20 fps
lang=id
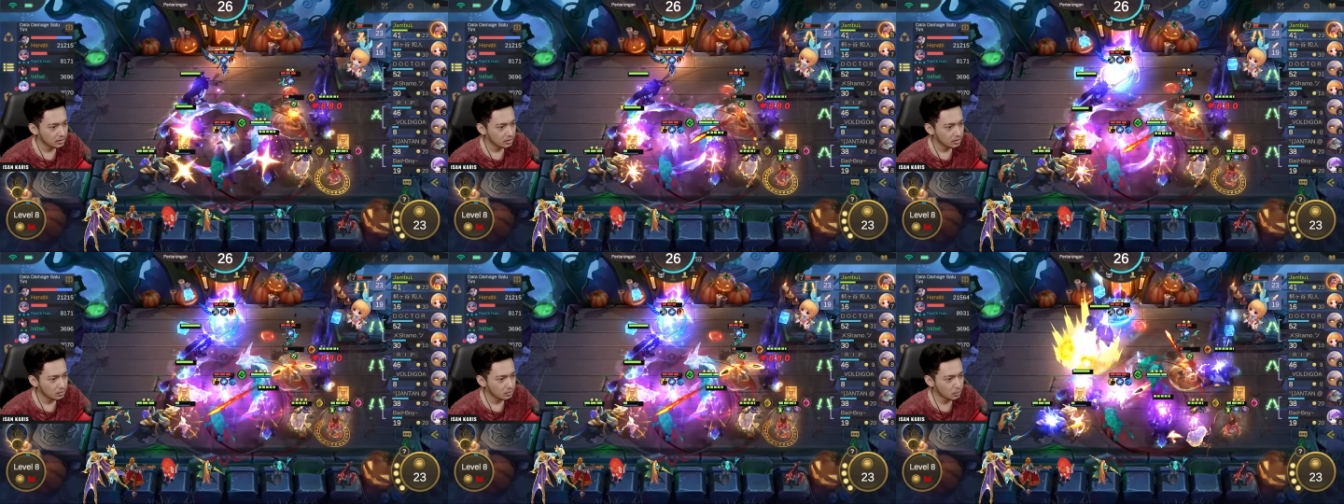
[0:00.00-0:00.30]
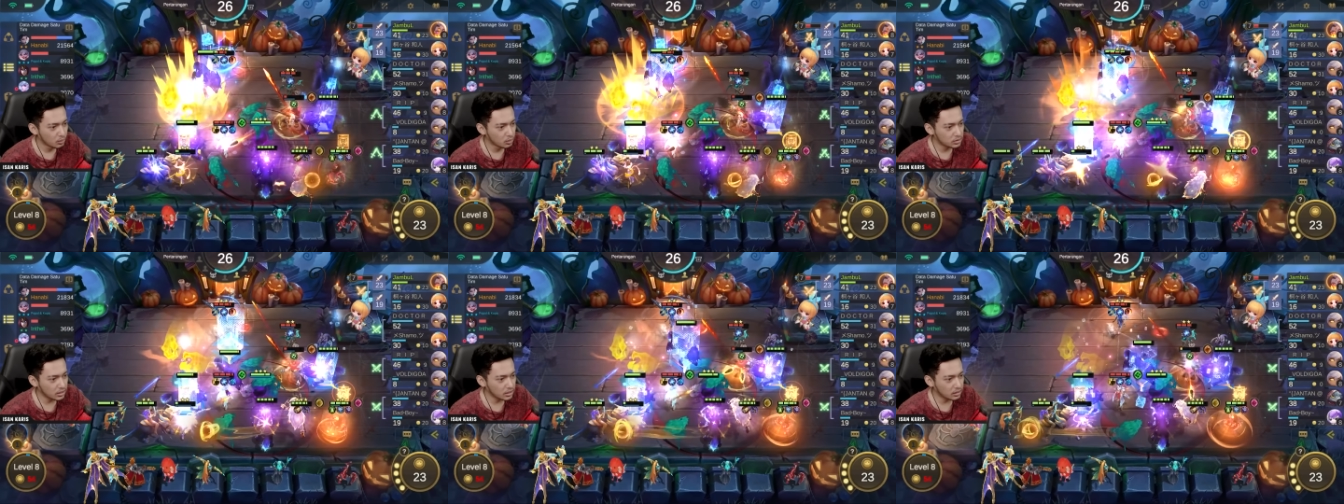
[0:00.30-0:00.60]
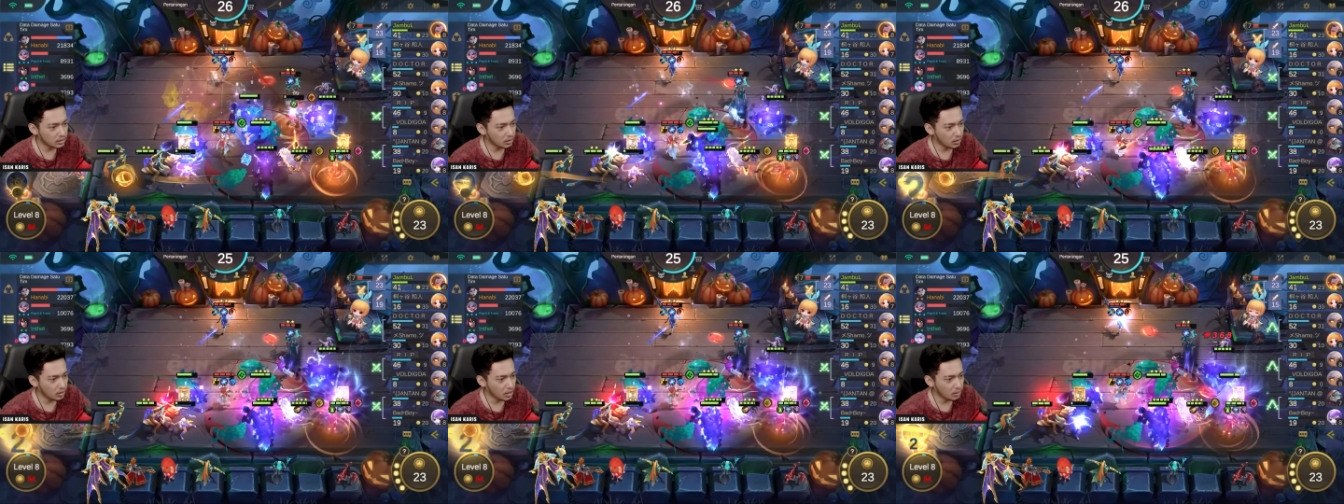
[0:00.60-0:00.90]
Buset
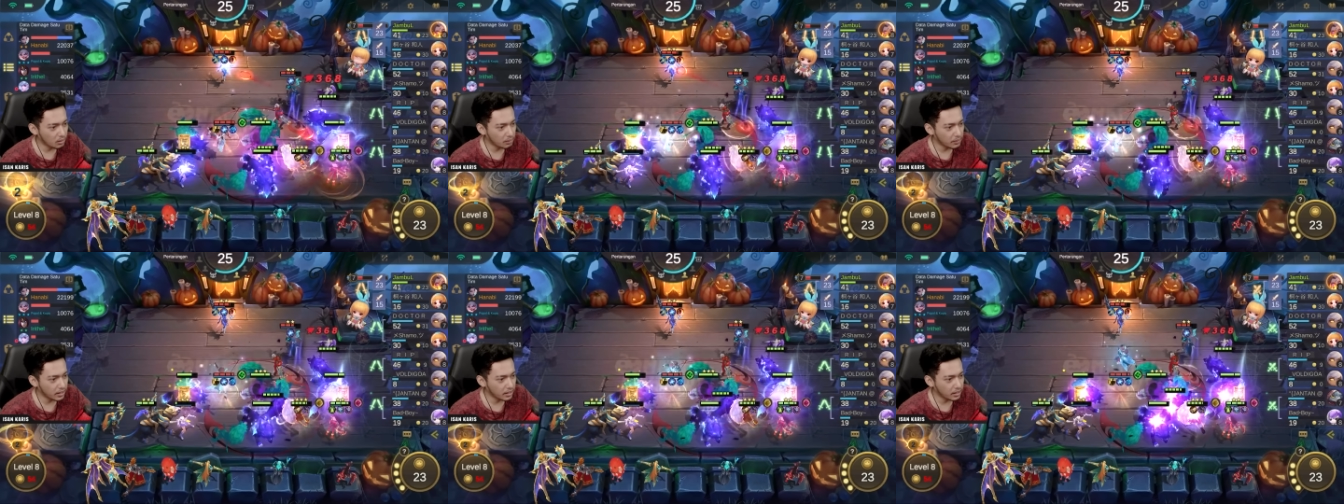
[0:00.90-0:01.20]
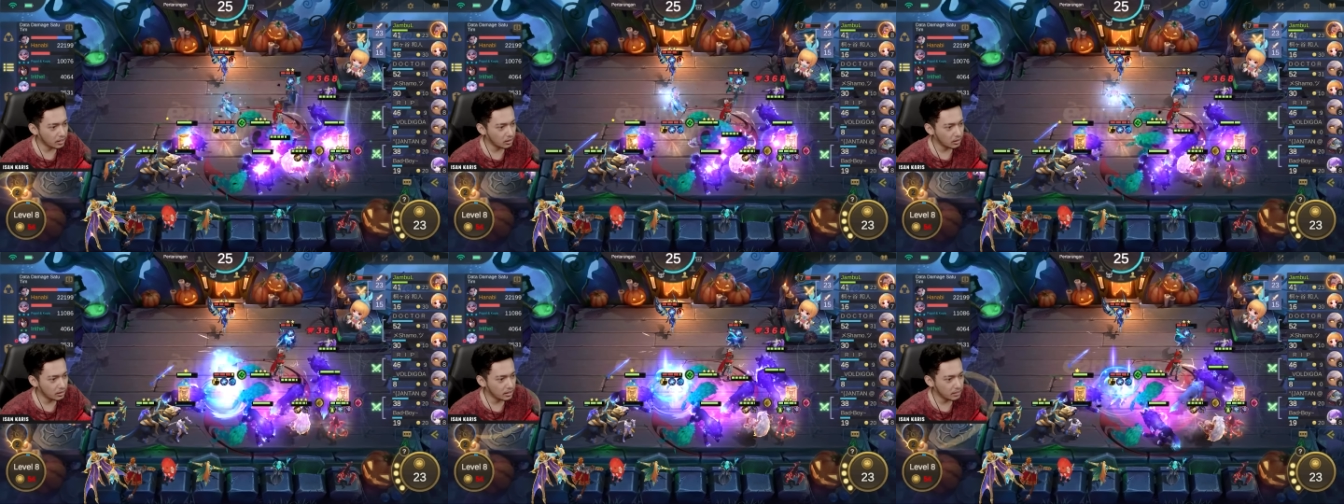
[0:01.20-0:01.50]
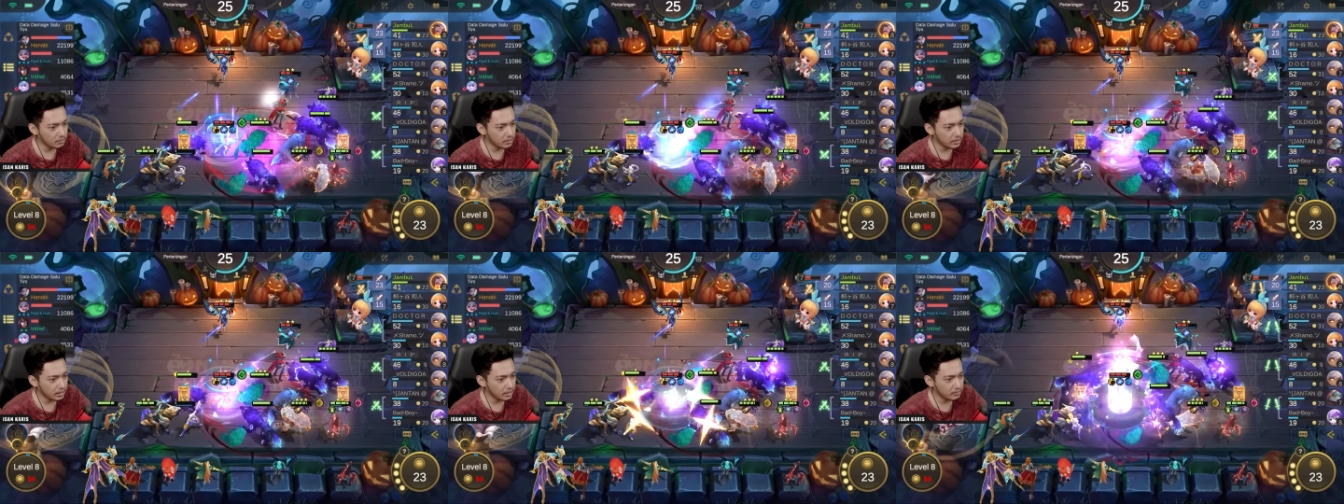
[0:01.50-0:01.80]
nih orang pakai kalau udah
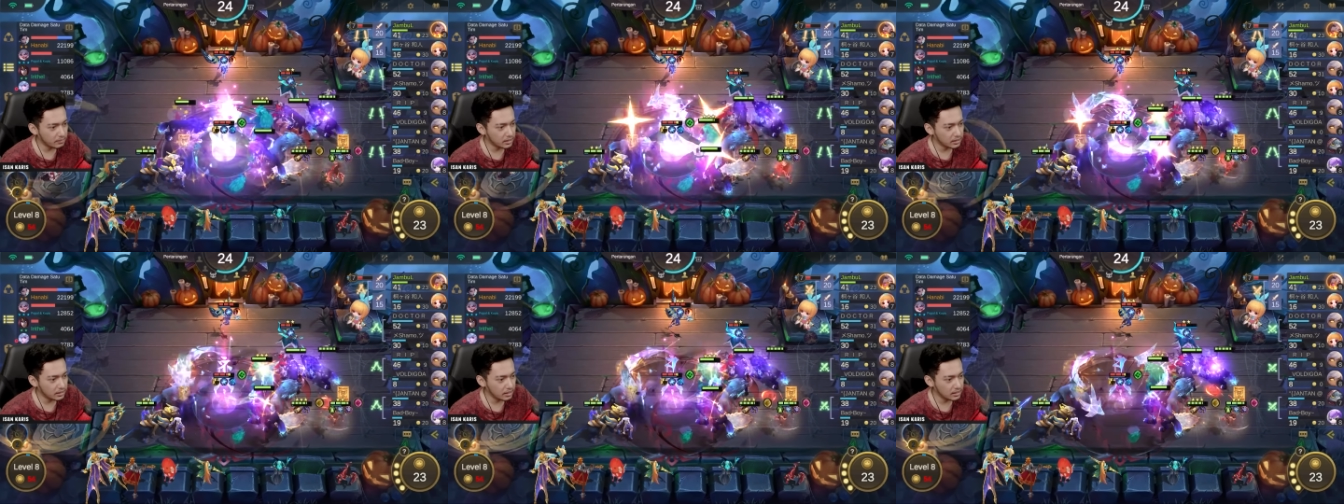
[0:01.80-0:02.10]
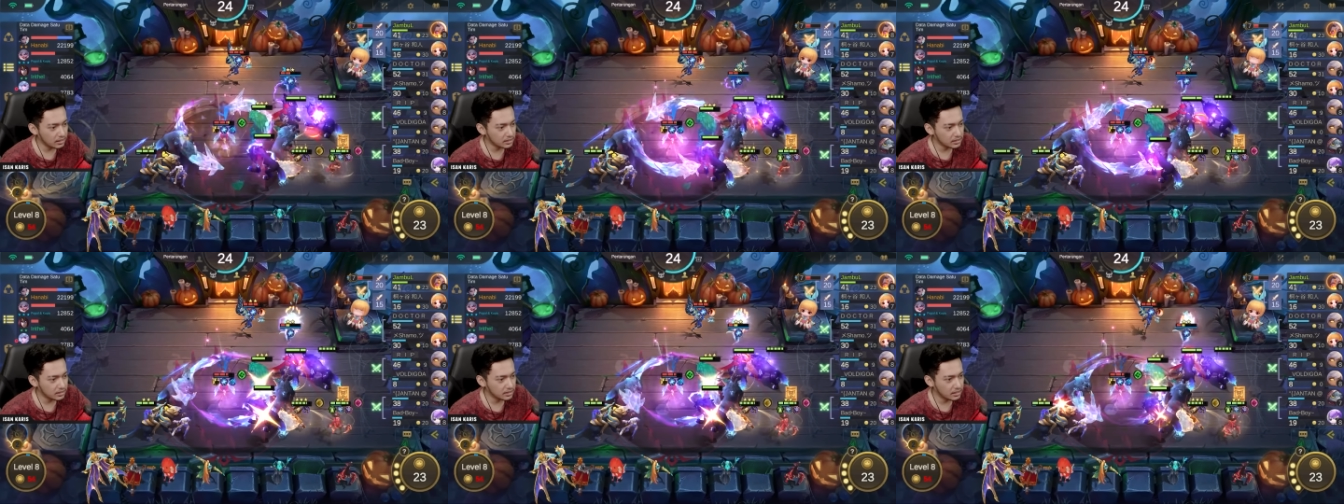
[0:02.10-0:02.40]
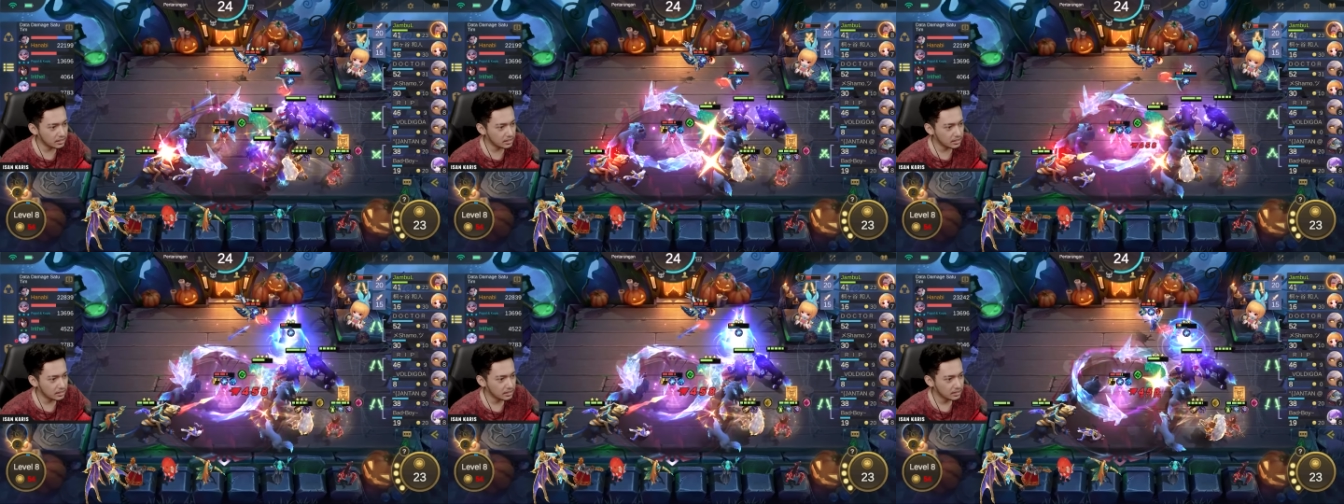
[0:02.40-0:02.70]
em mentalis
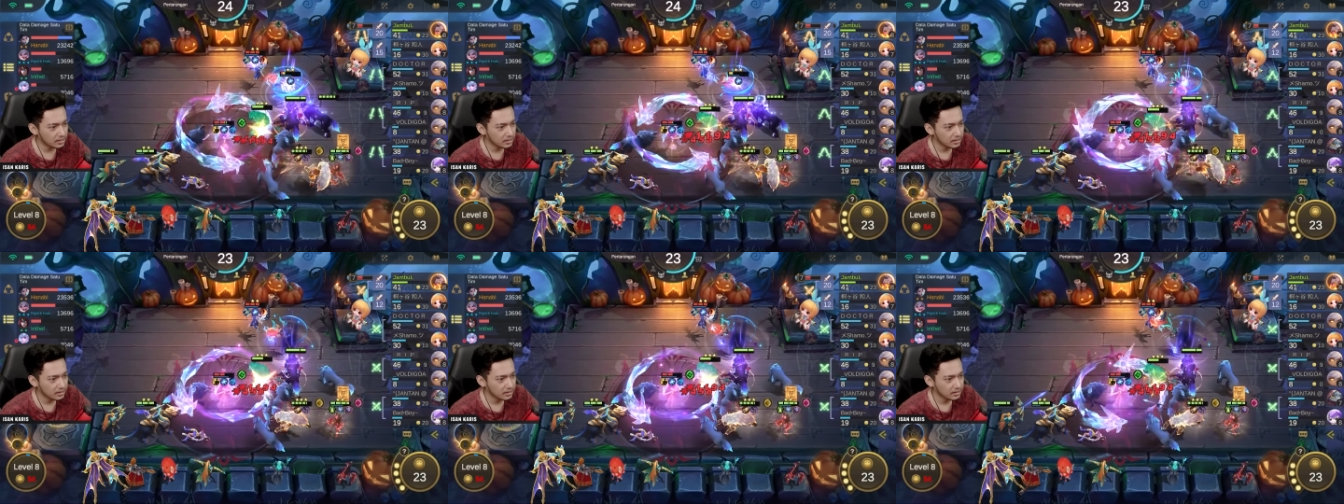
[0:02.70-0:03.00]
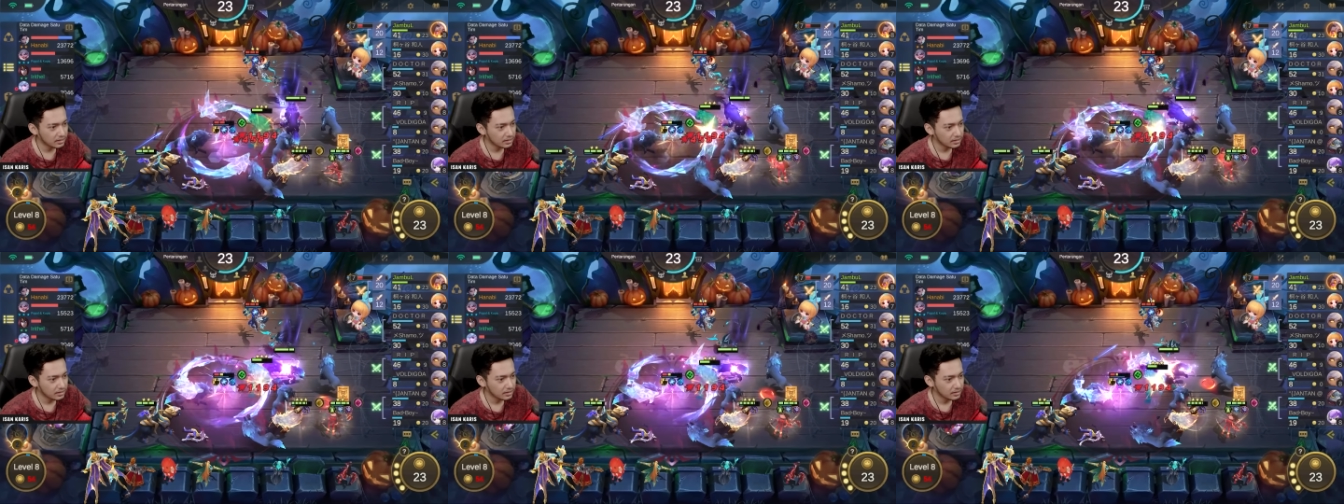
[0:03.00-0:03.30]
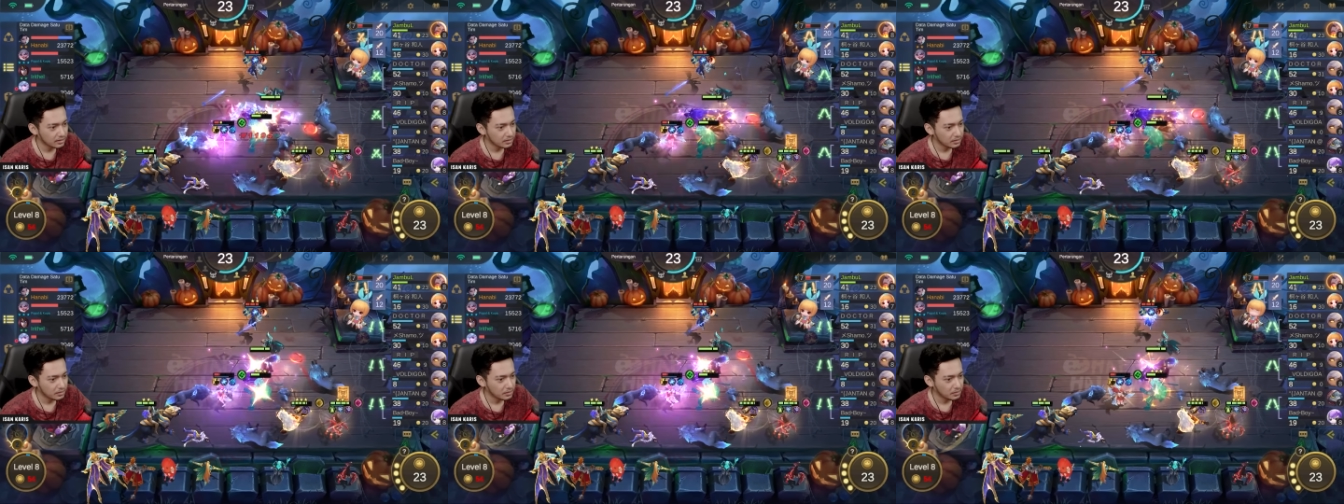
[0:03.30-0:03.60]
anjir.
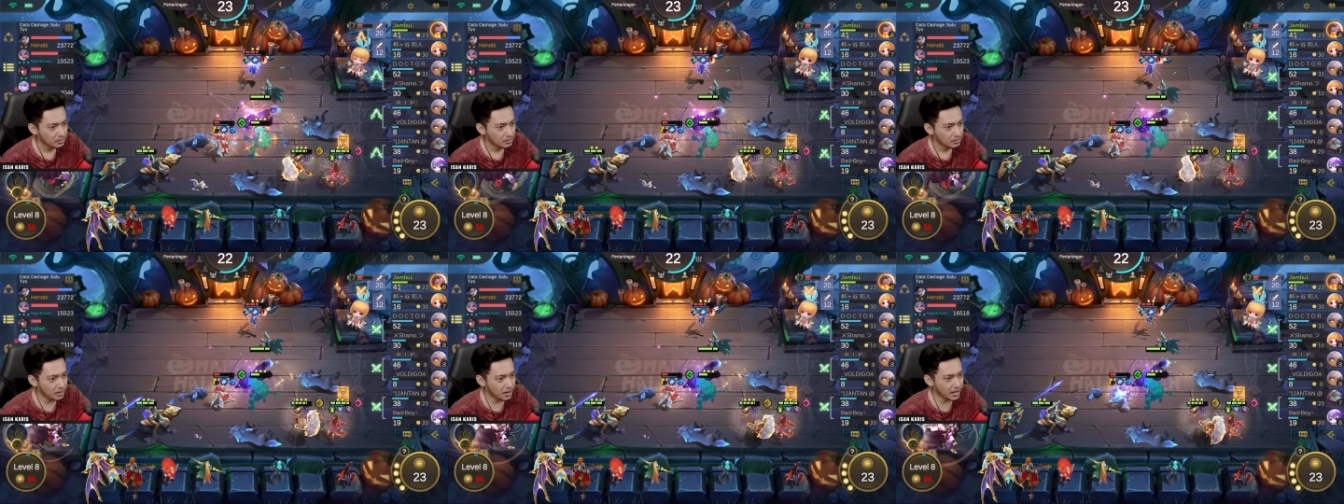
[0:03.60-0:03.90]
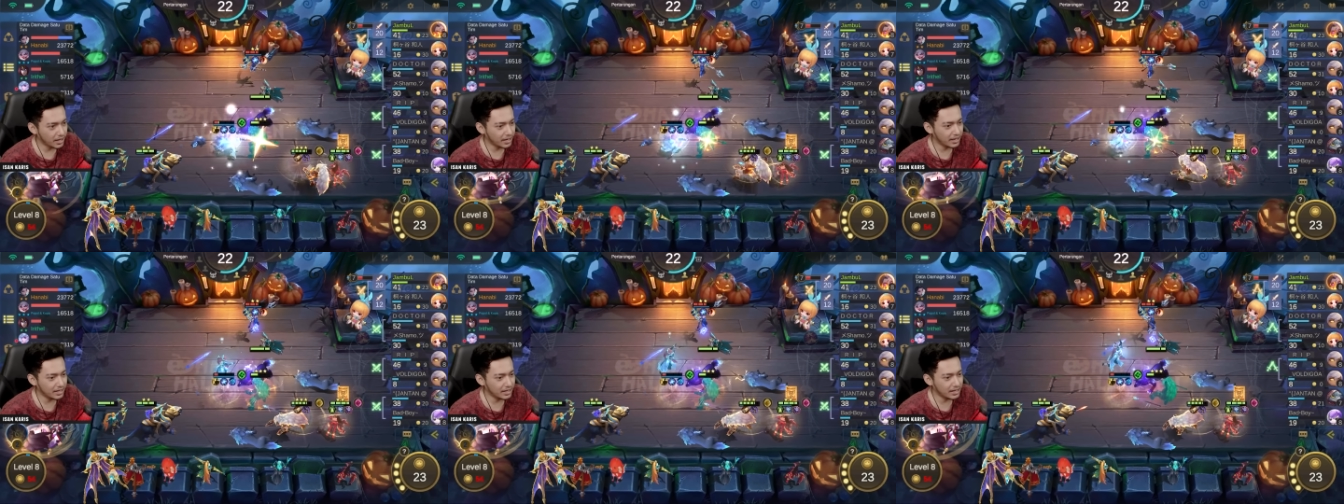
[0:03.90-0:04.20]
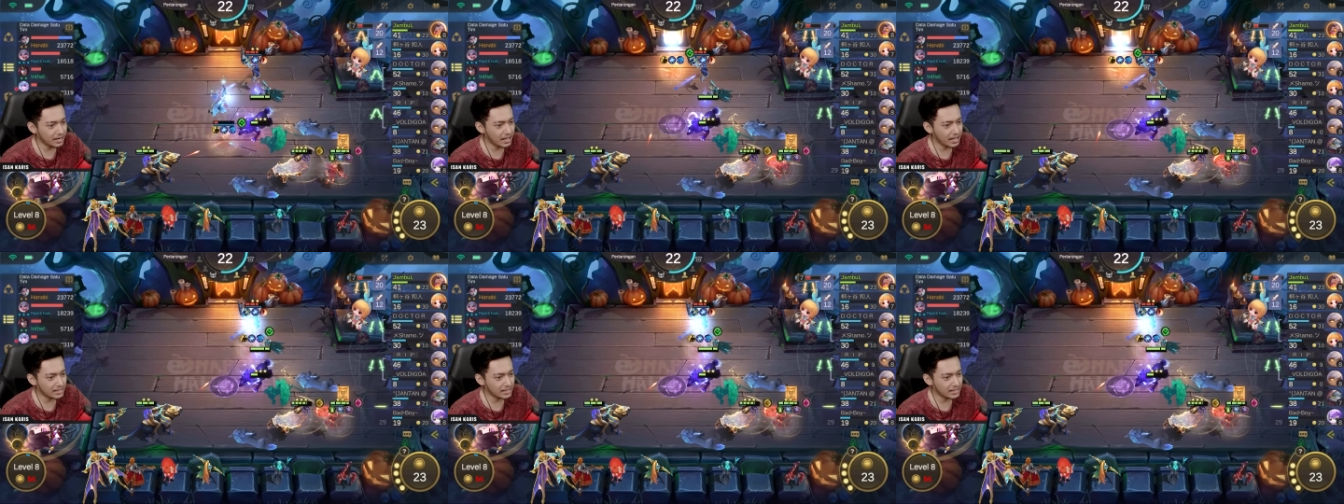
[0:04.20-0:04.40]
Wah, enak